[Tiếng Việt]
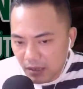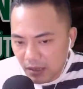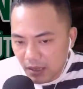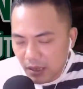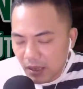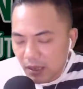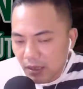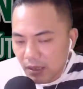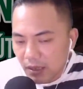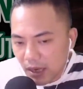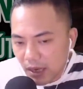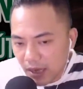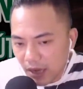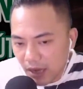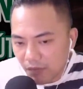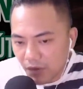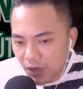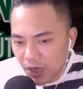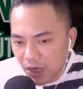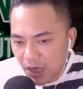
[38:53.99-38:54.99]
Thằng Nhật vừa
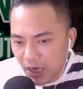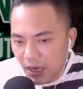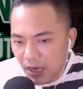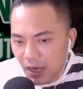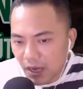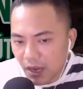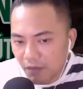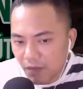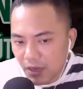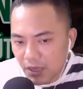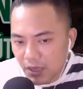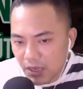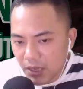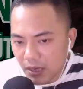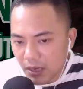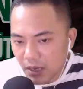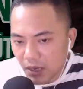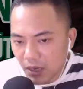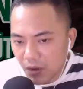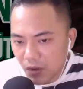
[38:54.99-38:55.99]
nhìn thấy cây phất trần thì
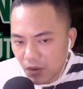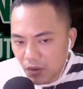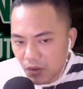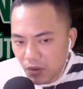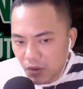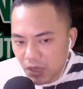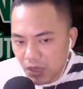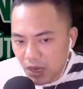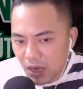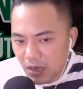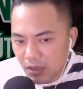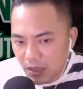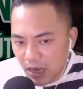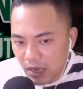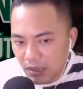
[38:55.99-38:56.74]
có chút sợ sệt,